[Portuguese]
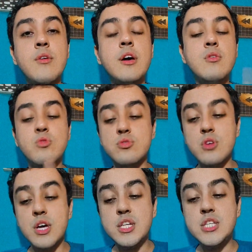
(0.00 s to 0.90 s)
recurso,
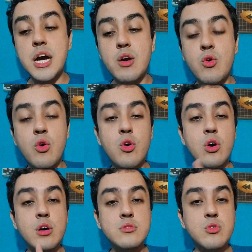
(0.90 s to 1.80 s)
de
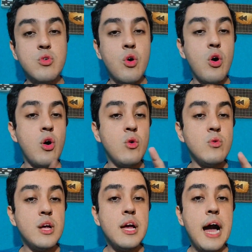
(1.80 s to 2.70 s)
acordo
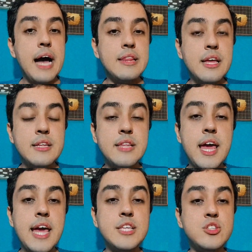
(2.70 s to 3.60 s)
com
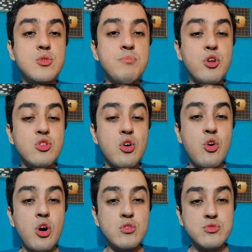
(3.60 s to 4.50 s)
atendente,
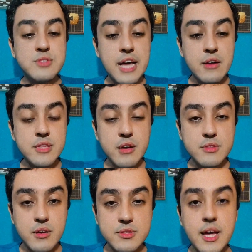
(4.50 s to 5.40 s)
protocolo tal e tal e
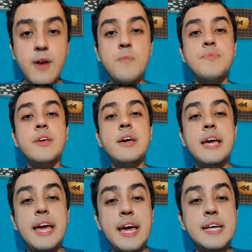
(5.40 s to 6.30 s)
tal e tal.
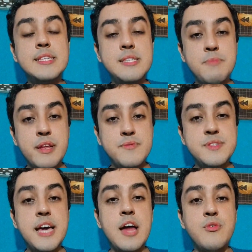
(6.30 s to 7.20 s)
Esse
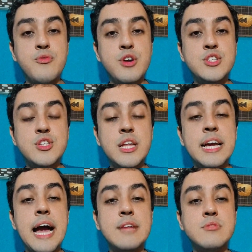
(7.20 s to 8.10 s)
beneficiário foi
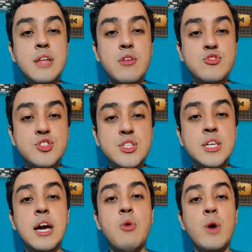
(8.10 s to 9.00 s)
desligado tal
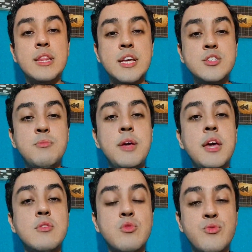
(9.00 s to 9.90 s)
dia, o
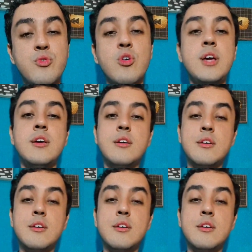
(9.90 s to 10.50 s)
atendimento foi